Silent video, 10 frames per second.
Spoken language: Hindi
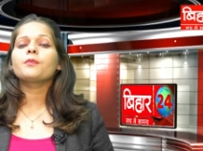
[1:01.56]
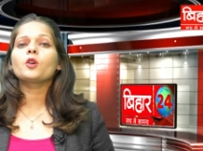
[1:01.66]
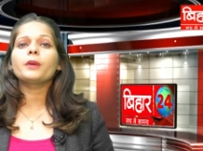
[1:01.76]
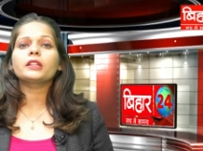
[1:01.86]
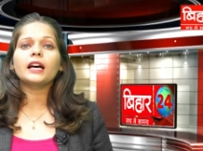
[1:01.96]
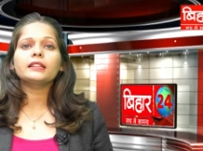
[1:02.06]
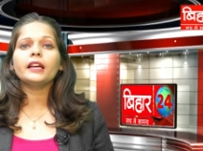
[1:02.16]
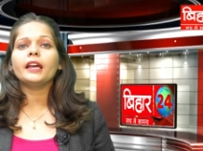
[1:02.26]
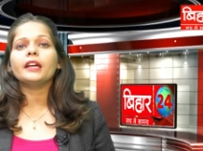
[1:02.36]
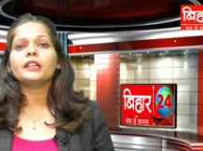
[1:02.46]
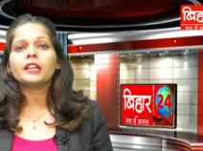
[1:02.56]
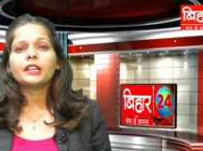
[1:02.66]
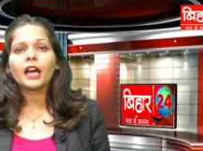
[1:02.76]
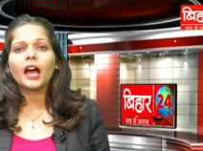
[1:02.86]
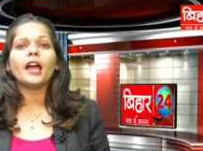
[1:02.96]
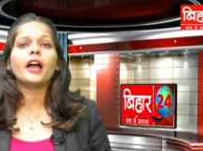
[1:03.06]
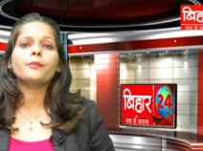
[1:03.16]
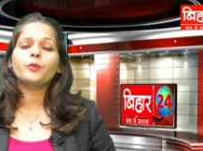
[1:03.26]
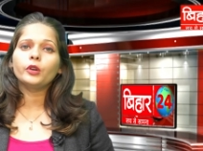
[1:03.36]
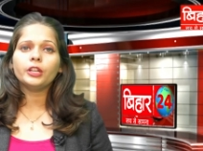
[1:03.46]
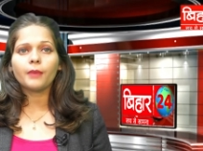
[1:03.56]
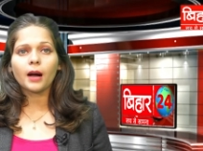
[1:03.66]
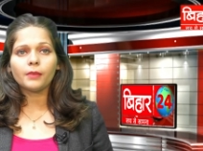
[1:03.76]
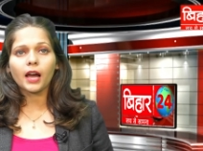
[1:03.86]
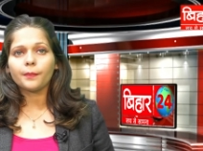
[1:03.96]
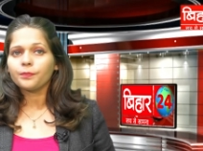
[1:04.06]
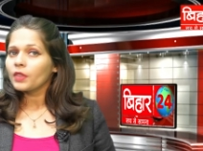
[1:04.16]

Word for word: आपको बताते हैं कि क्या है पूरी मामला